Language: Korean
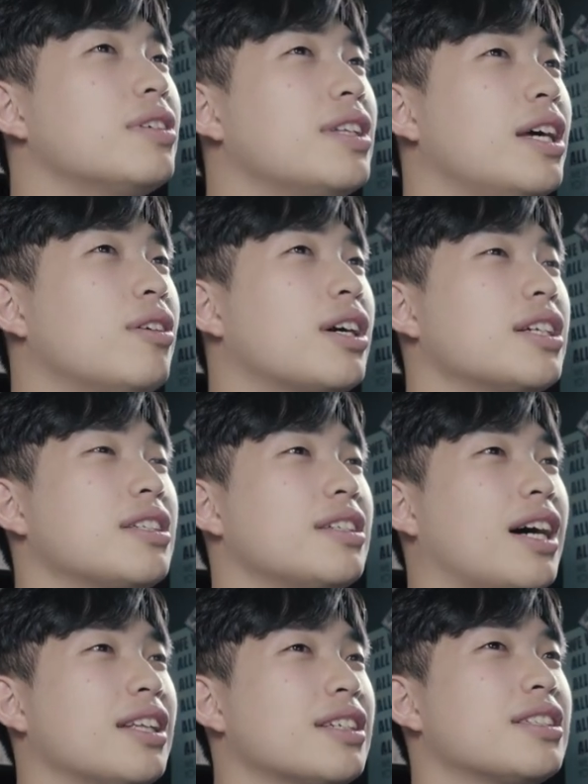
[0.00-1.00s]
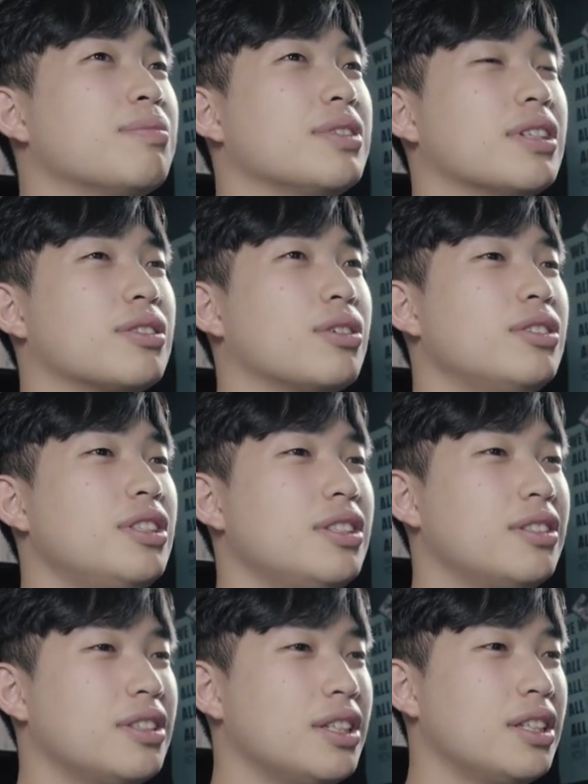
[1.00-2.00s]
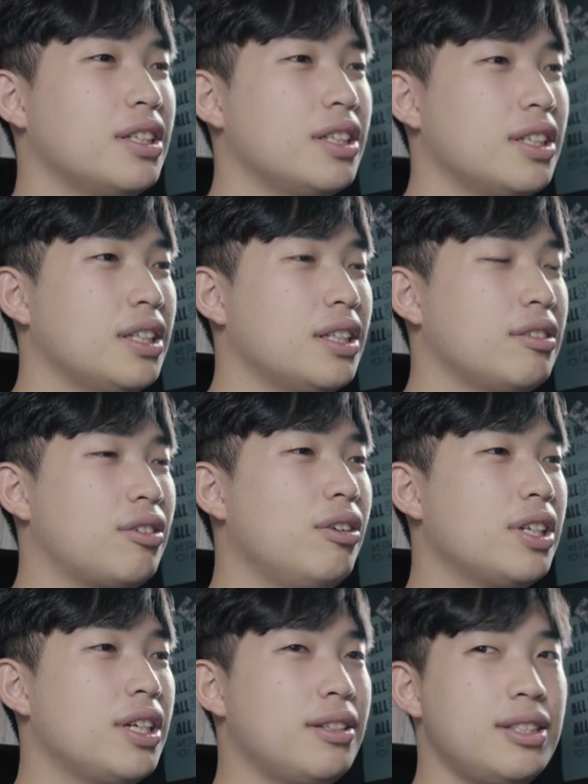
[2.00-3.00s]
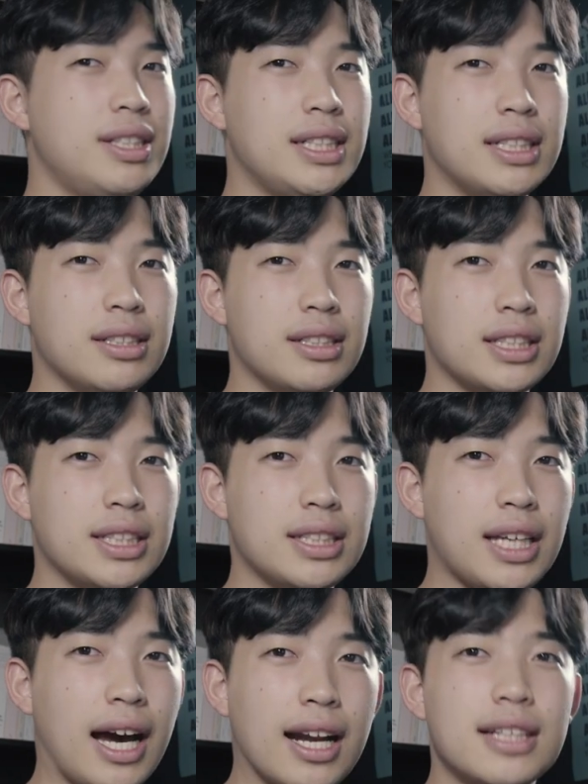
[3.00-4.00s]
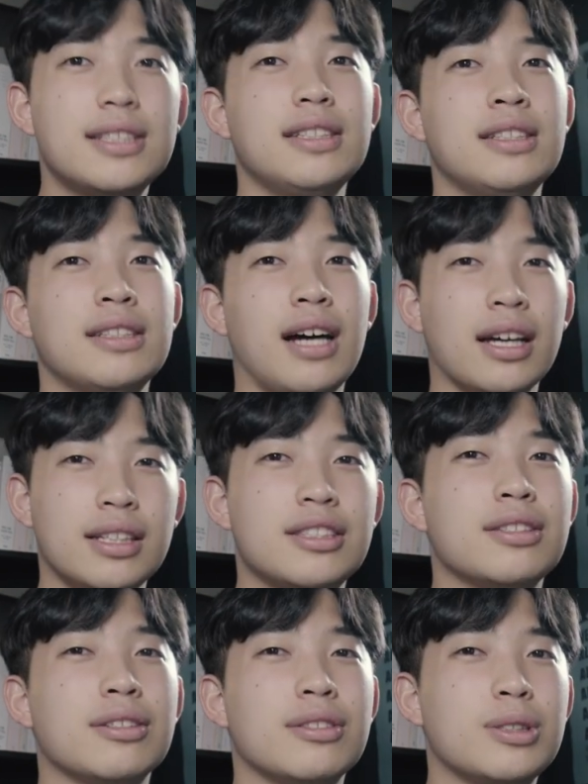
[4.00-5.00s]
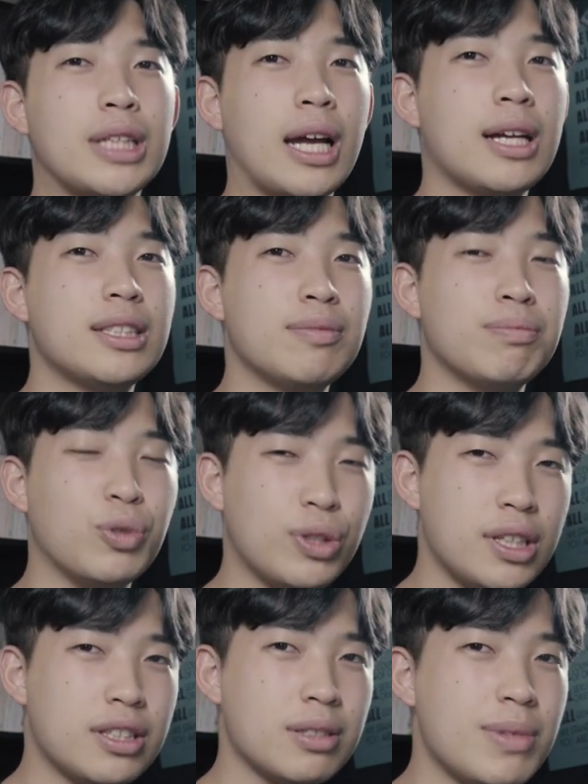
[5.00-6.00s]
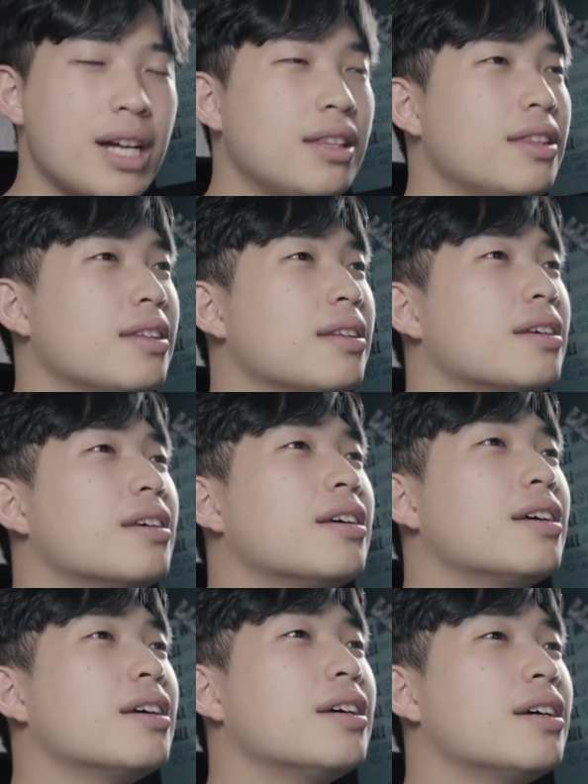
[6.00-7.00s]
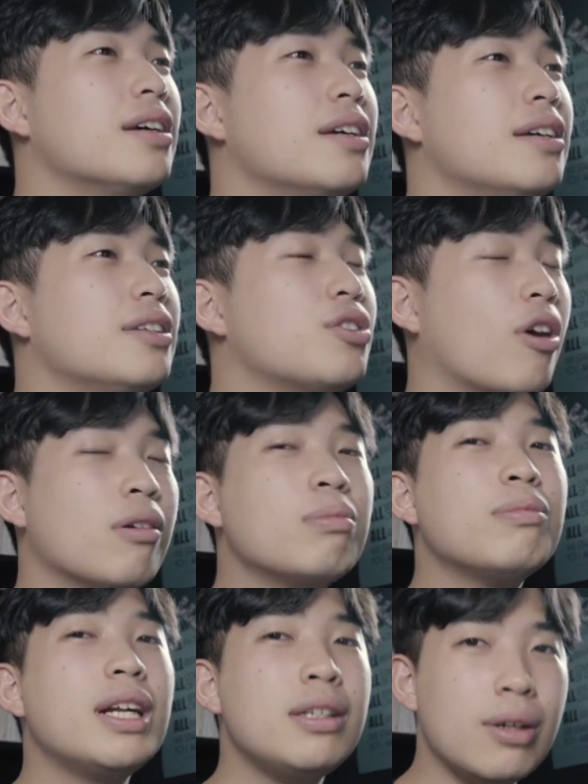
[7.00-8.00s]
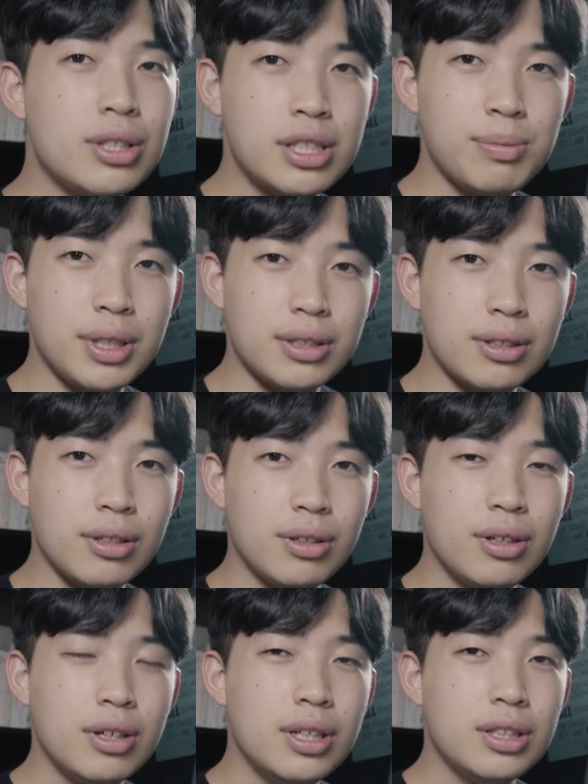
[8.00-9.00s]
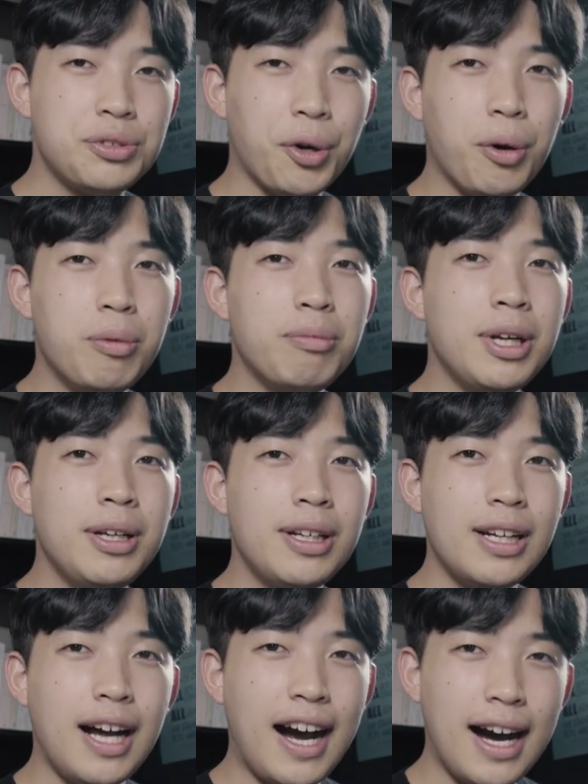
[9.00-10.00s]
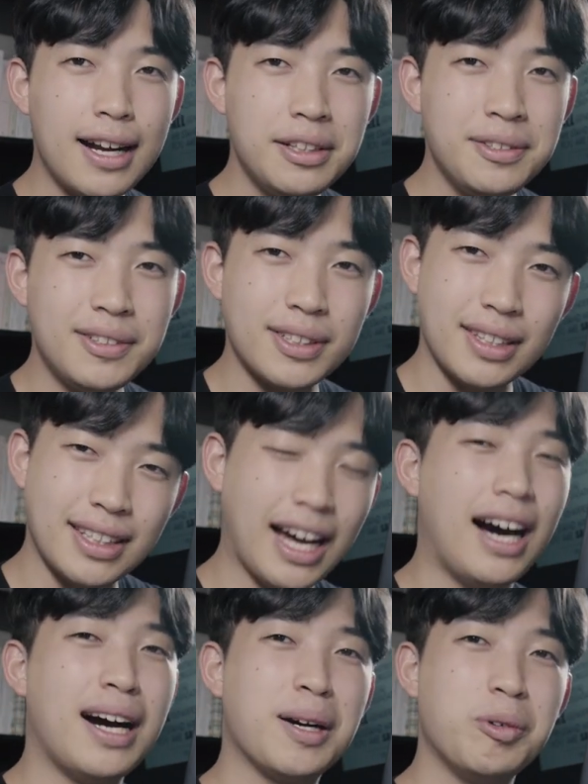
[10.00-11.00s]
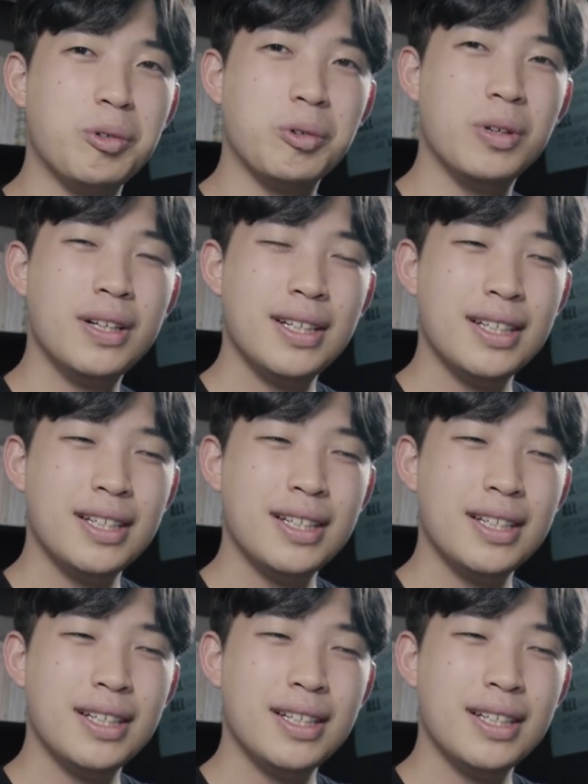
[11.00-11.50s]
내려가진 않았습니다. 저는 설계를 잘하진 않았어요. 잘하진 못했지만 정말 열심히 했어요. 정말 하라는 것 다 하고